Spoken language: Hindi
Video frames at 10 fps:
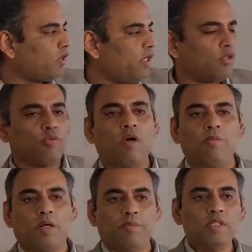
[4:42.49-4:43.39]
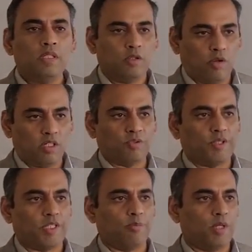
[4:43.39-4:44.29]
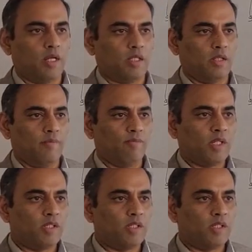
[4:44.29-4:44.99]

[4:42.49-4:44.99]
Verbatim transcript: करें तो वो हमारे पास लॉरेंस फैक्टर भी आ गया